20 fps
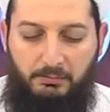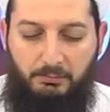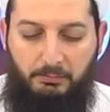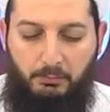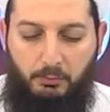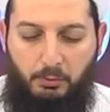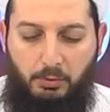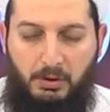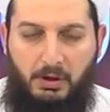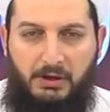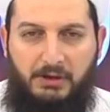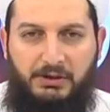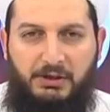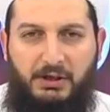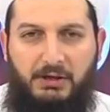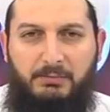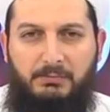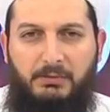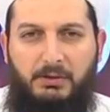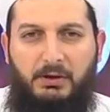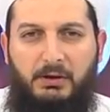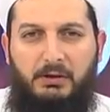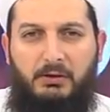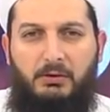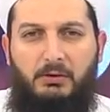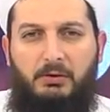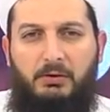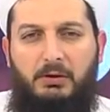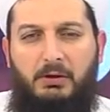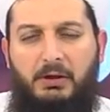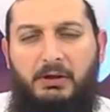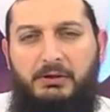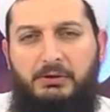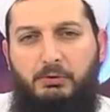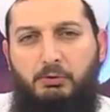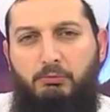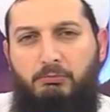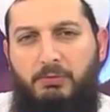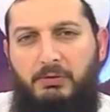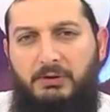Kur'an-ı Kerim'de
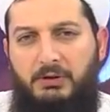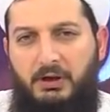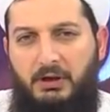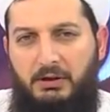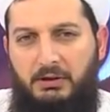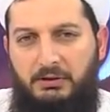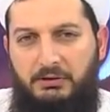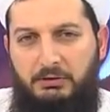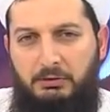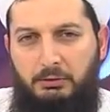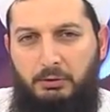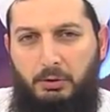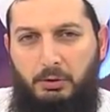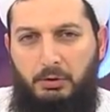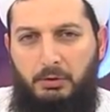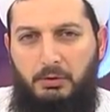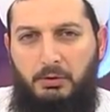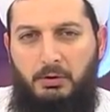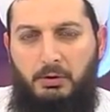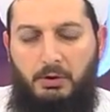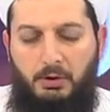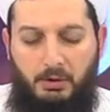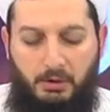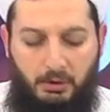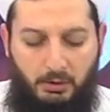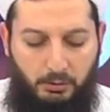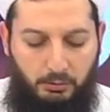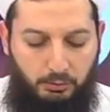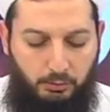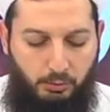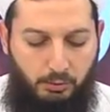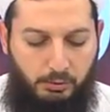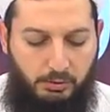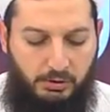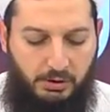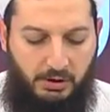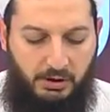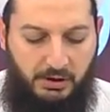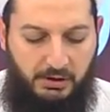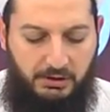eski ümmetler anlatılıyor. 100
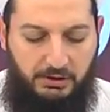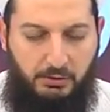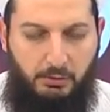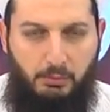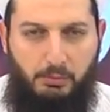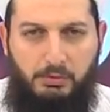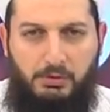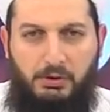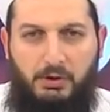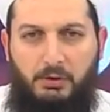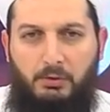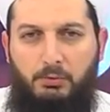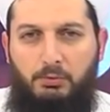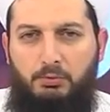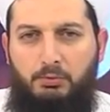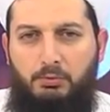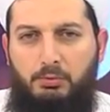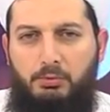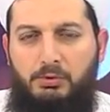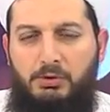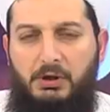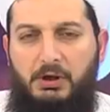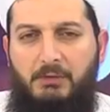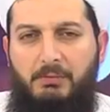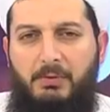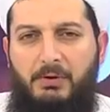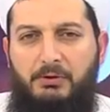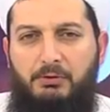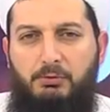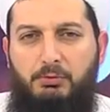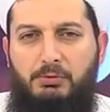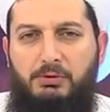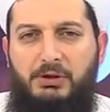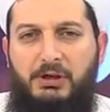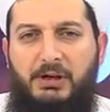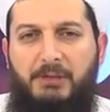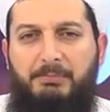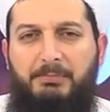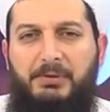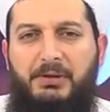sene, 200 sene, 300 sene, 500
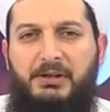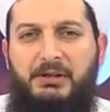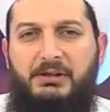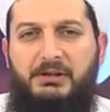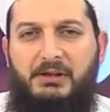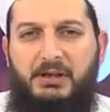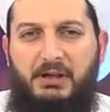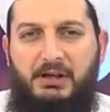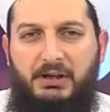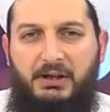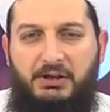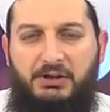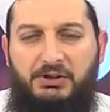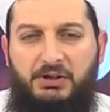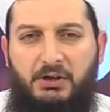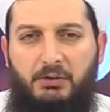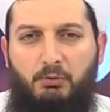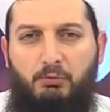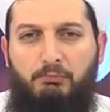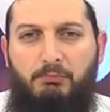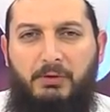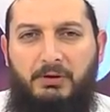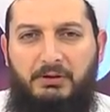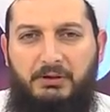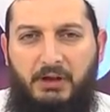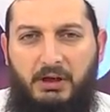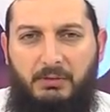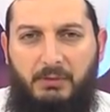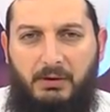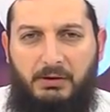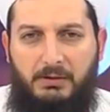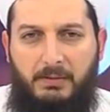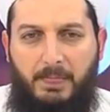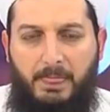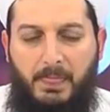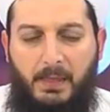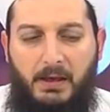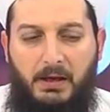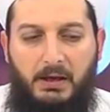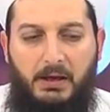sene, 1000 sene yaşayan ümmetler var.
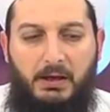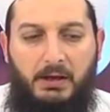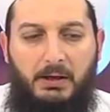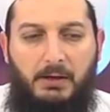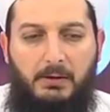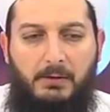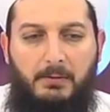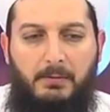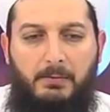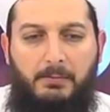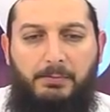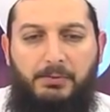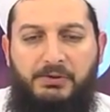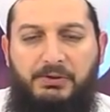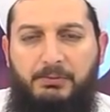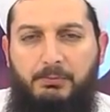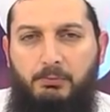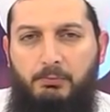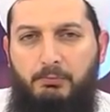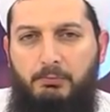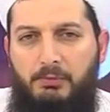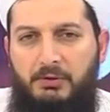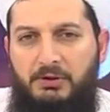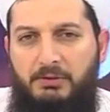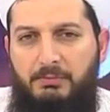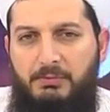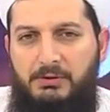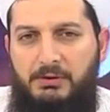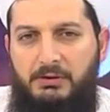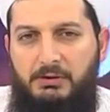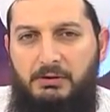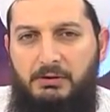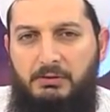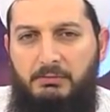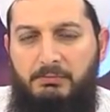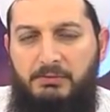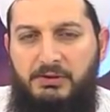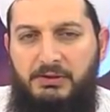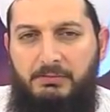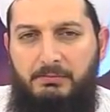Bizim ümmetimizin,
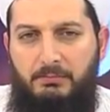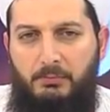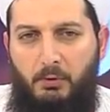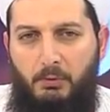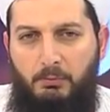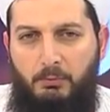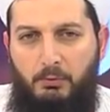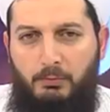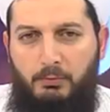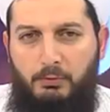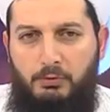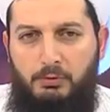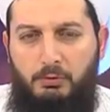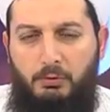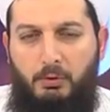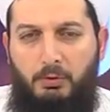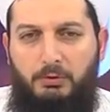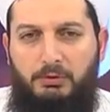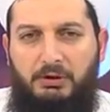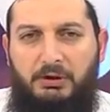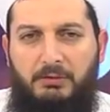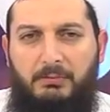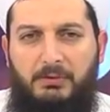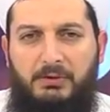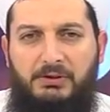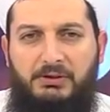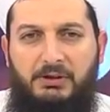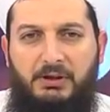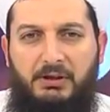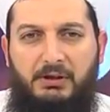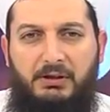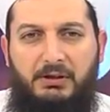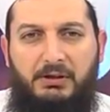bizim ömrümüz ortalama işte